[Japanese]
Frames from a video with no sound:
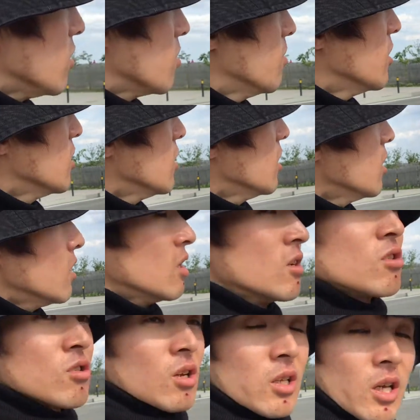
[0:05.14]
に
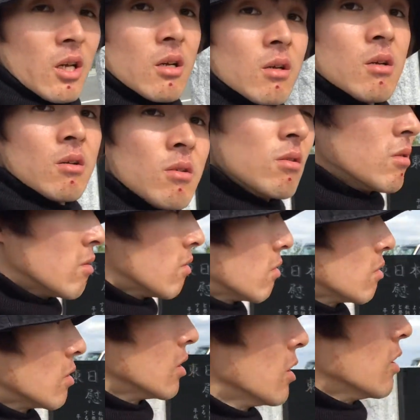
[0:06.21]
来たね
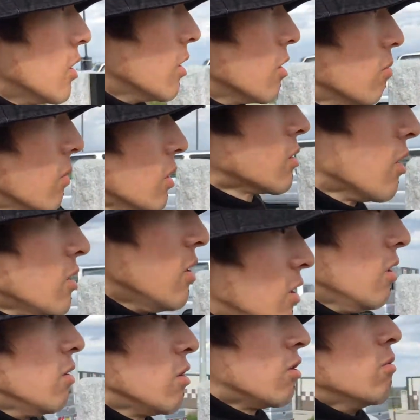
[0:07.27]
またレ
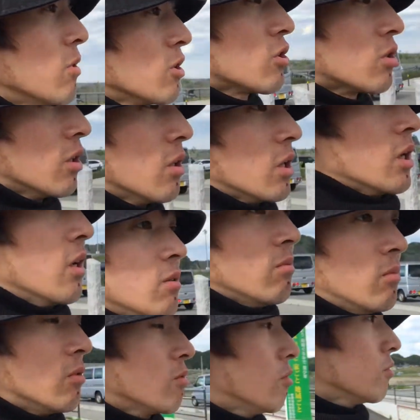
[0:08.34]
れに来ましたはい
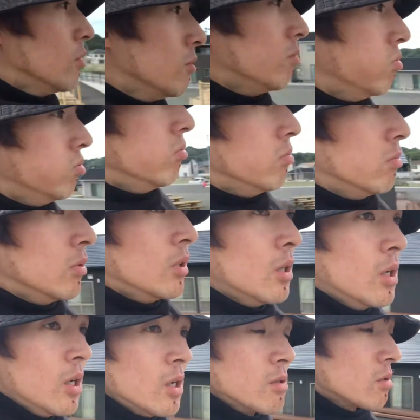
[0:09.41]
もうここ
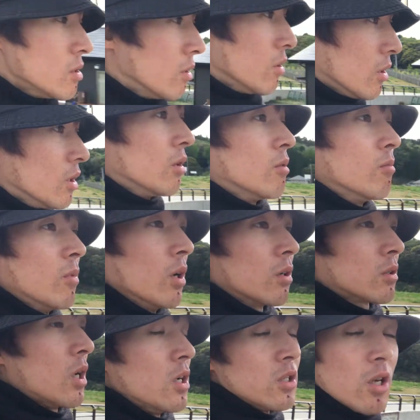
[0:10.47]
だねまあ
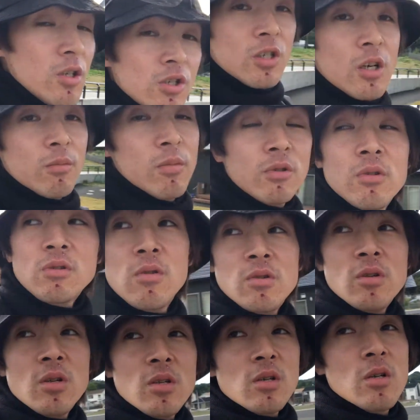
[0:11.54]
滞在時間も
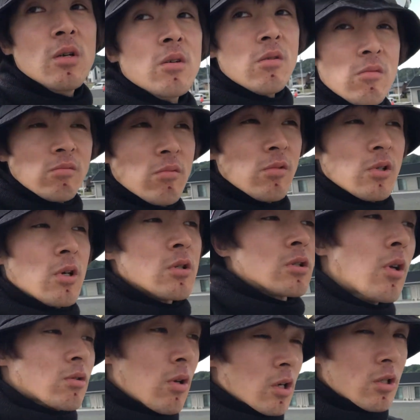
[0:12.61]
まあ明日
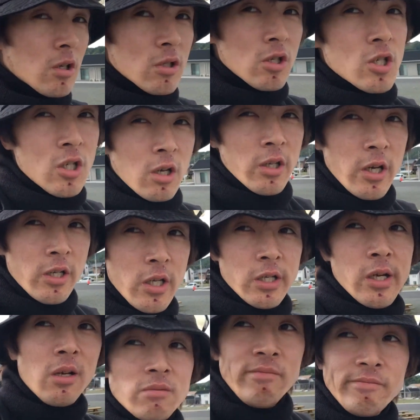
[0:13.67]
と明後日しかないんで
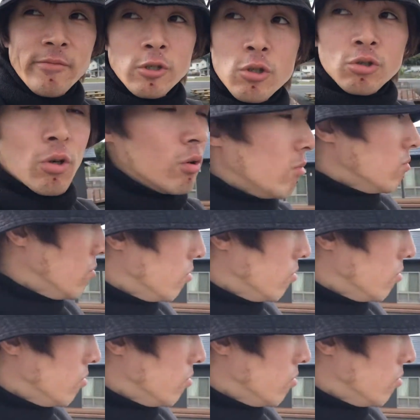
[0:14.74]
なのとあ